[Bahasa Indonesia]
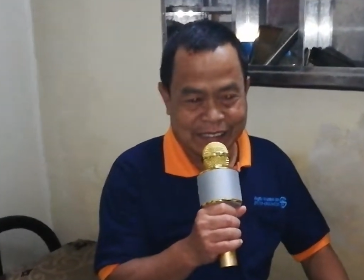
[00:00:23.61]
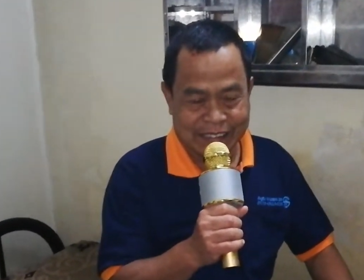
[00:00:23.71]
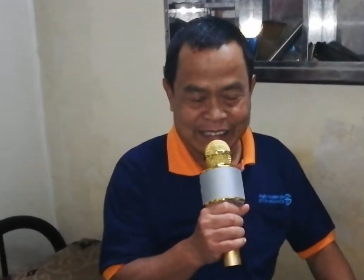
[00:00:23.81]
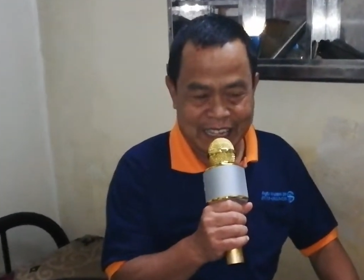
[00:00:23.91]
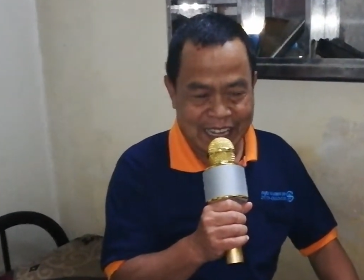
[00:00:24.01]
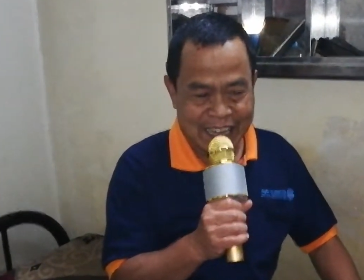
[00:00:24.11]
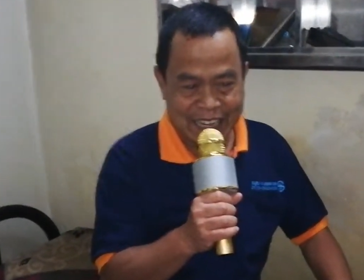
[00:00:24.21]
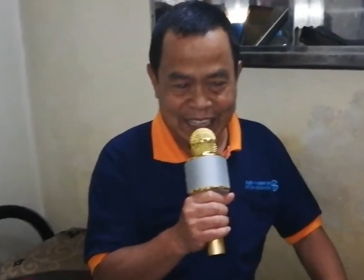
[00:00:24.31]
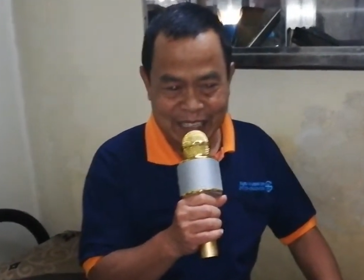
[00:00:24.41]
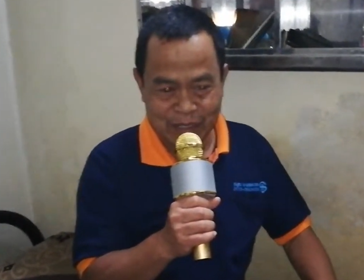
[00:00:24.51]
tiada
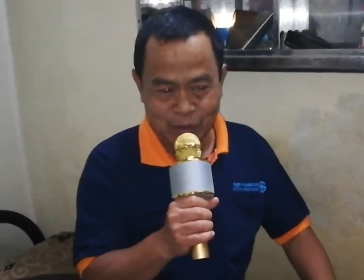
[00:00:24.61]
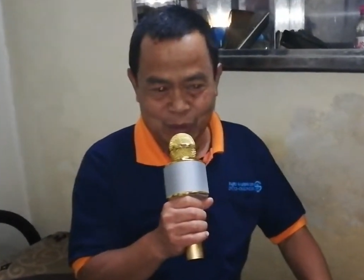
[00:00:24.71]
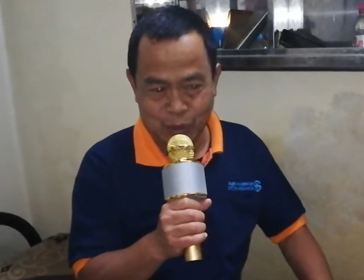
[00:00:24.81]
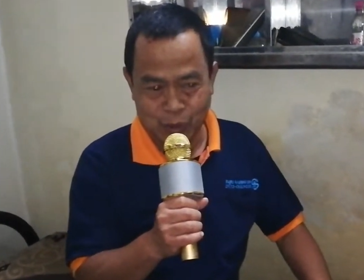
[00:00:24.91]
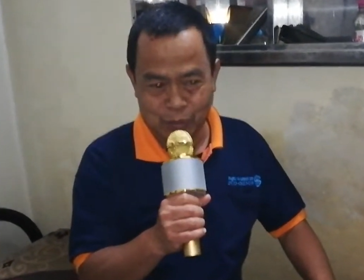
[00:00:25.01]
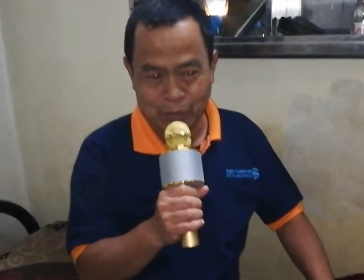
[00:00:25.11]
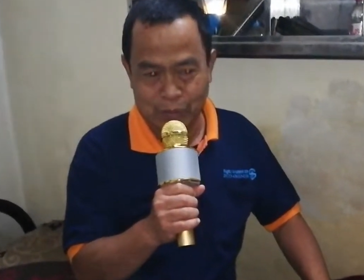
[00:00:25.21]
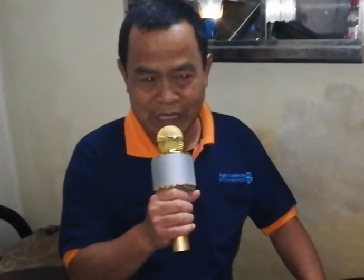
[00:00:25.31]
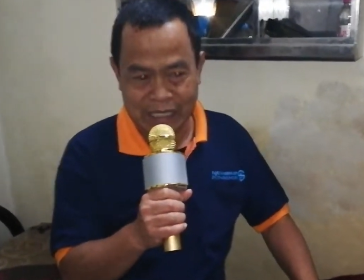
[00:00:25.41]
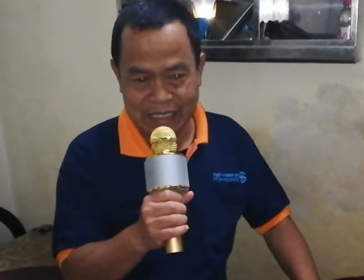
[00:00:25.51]
lain untuk
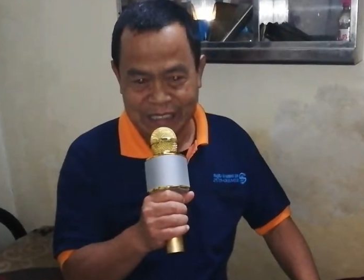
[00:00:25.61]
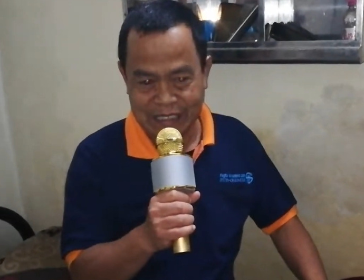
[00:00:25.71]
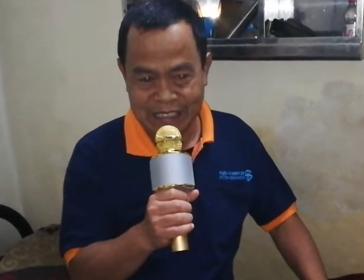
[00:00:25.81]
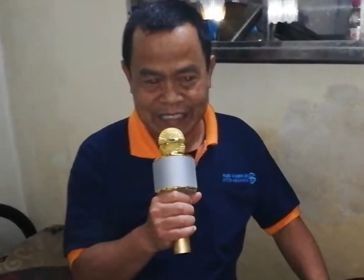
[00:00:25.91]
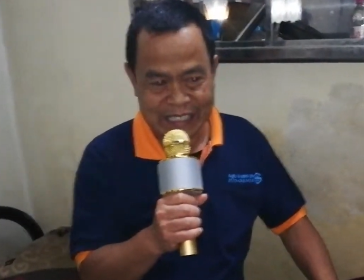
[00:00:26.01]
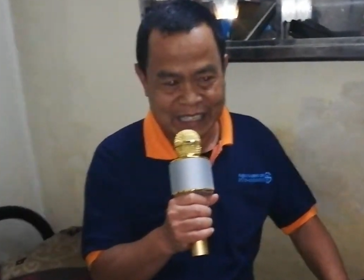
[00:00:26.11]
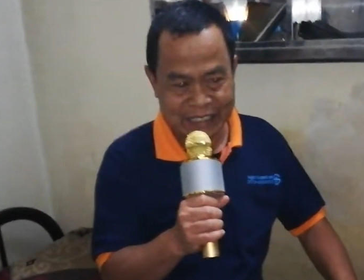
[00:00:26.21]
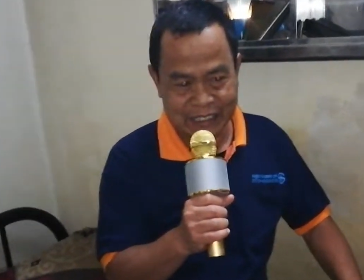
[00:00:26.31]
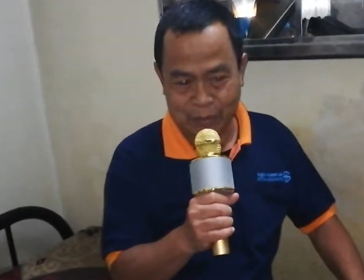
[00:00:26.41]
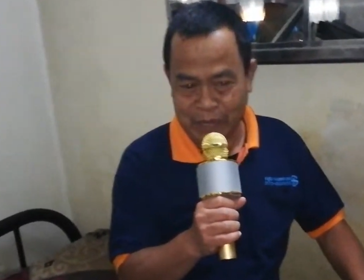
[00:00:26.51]
memberi nasihat
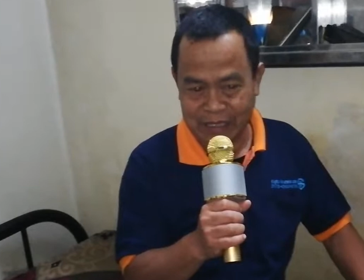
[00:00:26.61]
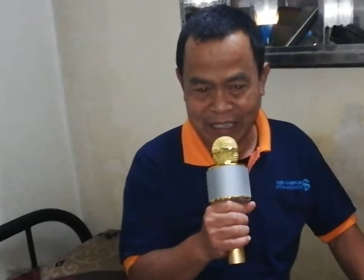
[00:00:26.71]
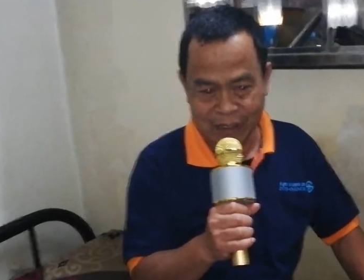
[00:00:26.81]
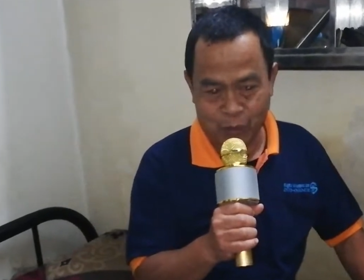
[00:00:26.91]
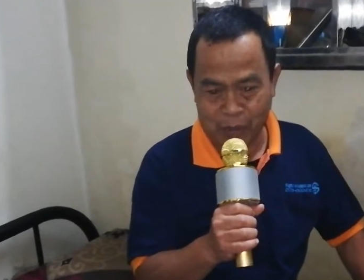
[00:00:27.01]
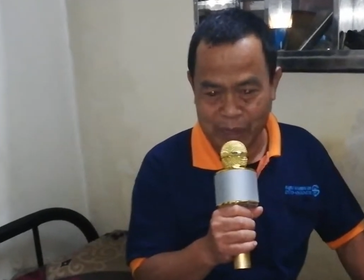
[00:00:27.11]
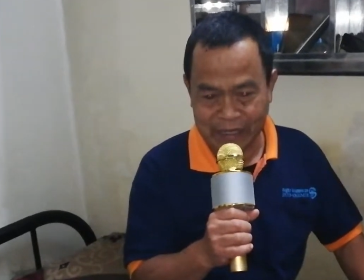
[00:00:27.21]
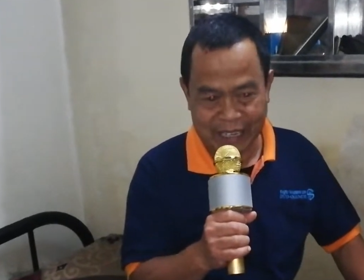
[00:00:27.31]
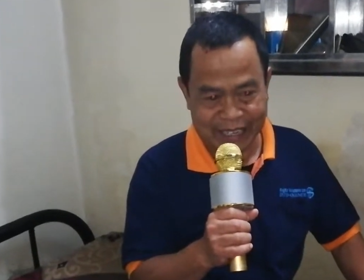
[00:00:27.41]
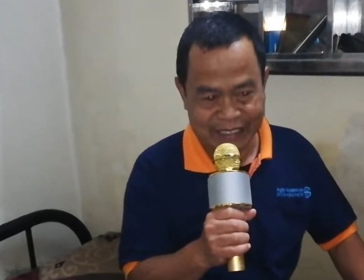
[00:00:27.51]
sepatah dua
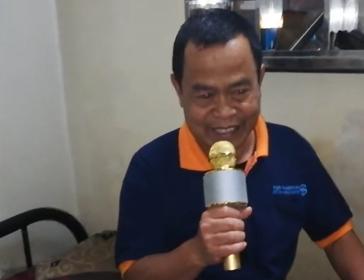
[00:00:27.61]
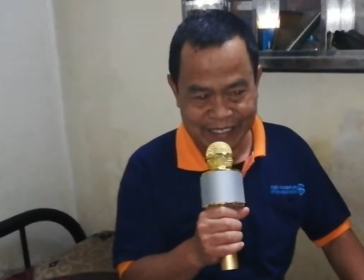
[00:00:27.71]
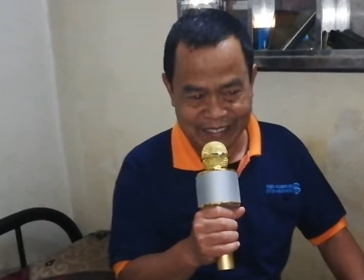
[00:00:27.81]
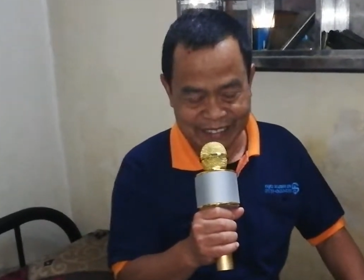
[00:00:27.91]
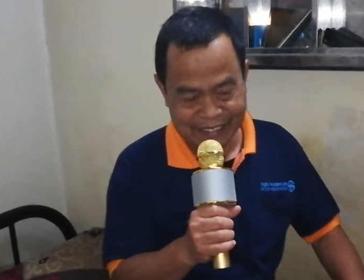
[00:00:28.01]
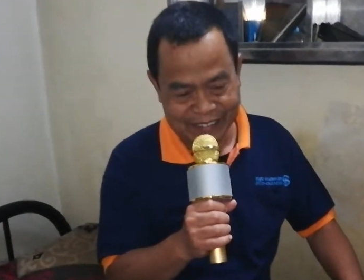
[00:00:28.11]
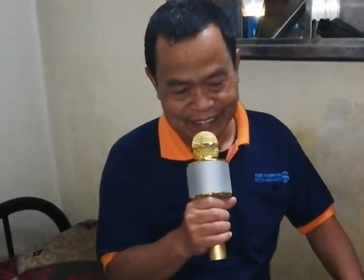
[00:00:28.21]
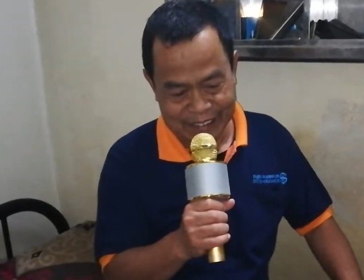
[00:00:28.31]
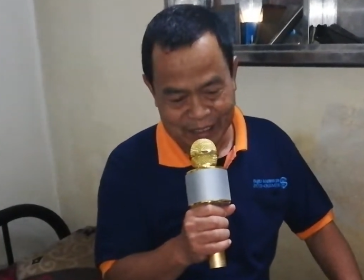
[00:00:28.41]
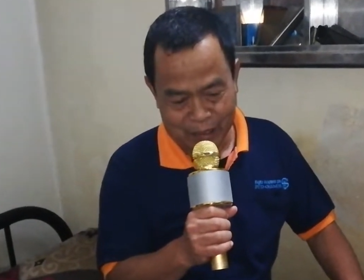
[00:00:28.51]
patah kata
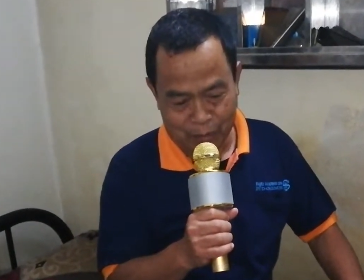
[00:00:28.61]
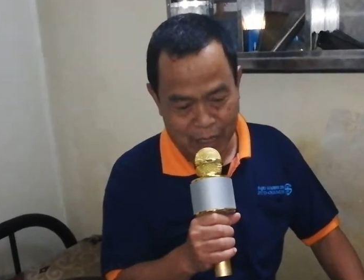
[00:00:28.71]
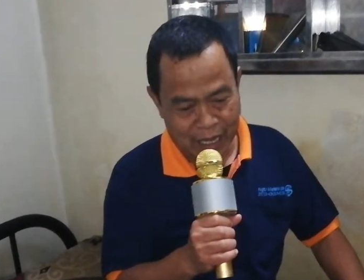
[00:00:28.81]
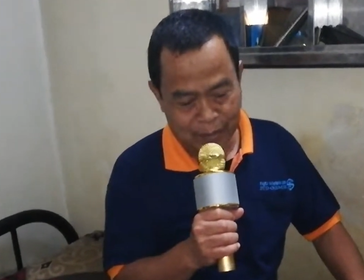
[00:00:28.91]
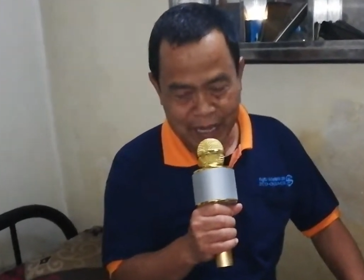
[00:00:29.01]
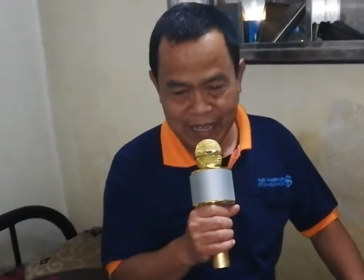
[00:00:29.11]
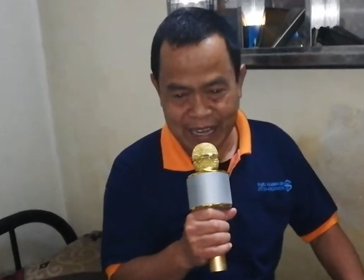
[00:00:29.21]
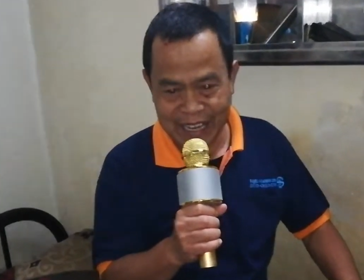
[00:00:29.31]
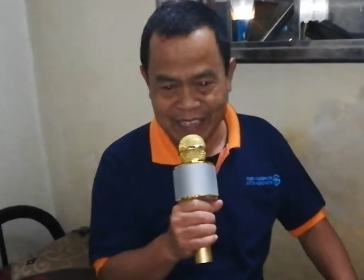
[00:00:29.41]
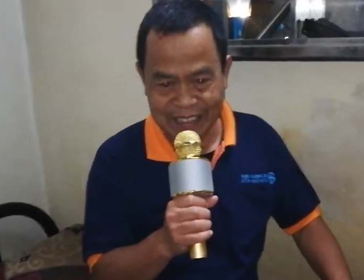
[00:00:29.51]
bila
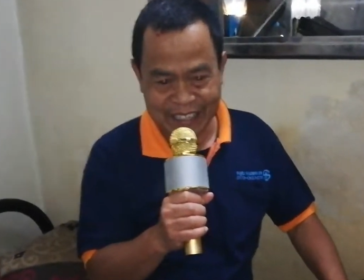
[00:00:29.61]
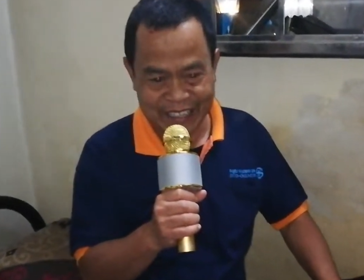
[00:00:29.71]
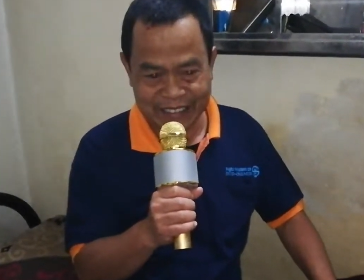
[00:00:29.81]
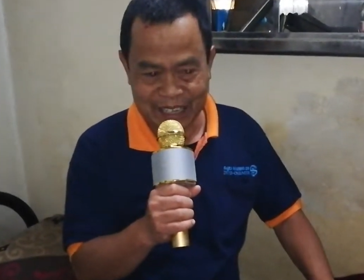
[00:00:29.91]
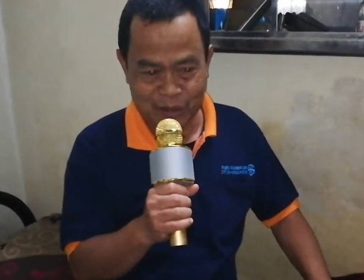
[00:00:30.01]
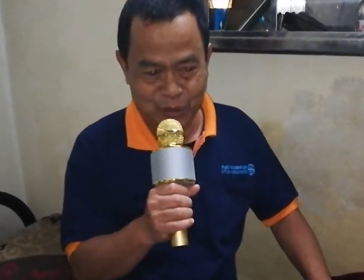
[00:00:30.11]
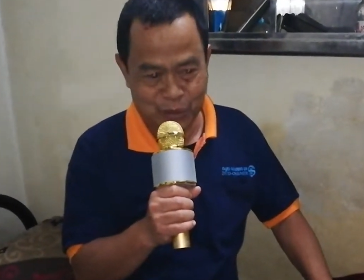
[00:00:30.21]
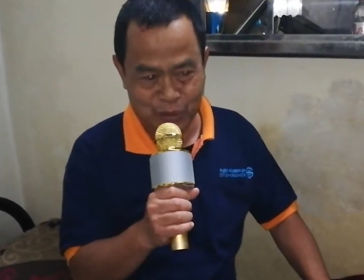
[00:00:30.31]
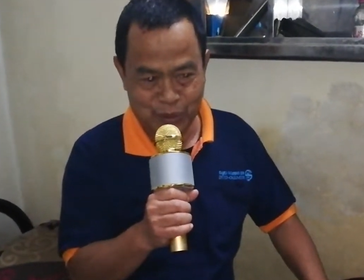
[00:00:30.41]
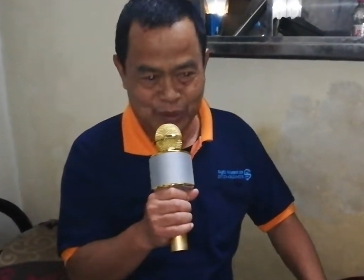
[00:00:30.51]
mana
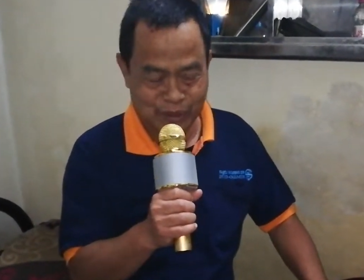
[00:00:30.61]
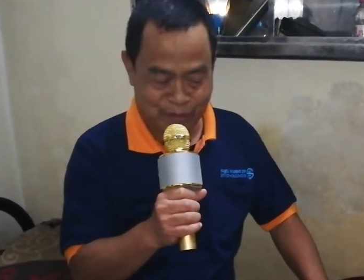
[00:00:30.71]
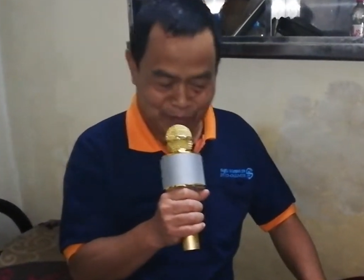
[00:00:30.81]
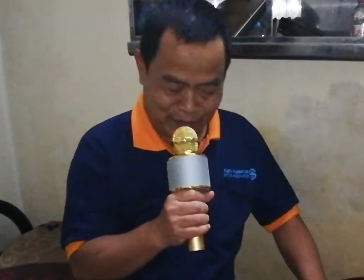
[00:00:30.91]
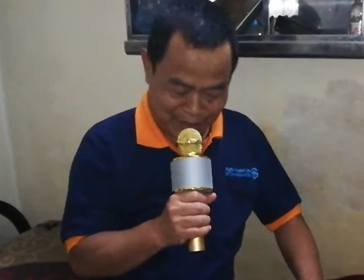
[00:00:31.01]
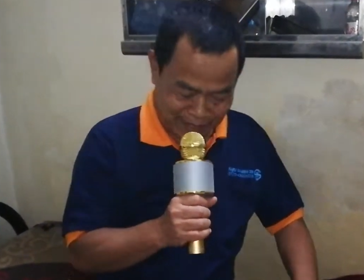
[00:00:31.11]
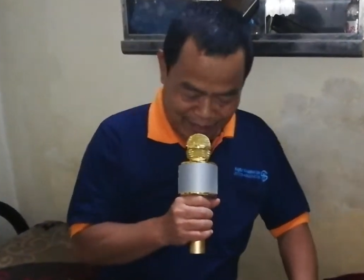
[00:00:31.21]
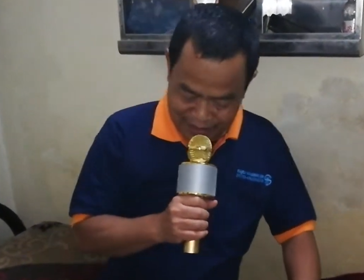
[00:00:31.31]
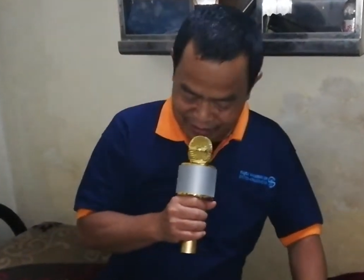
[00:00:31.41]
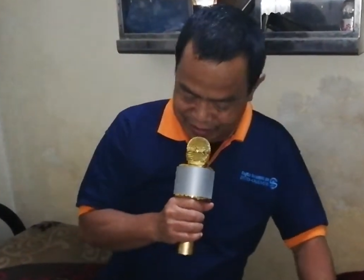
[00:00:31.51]
kata-kataku
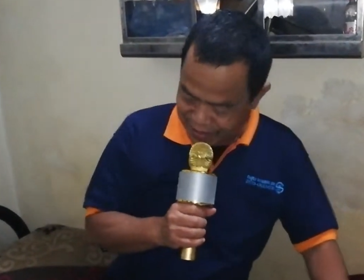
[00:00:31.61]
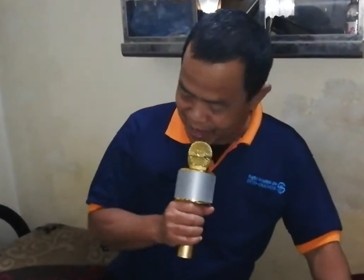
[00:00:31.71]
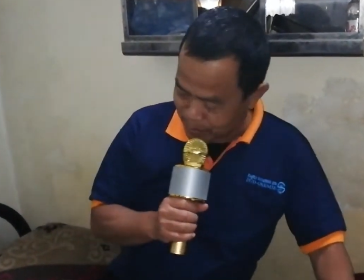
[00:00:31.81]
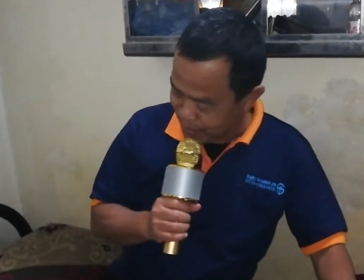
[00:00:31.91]
tidak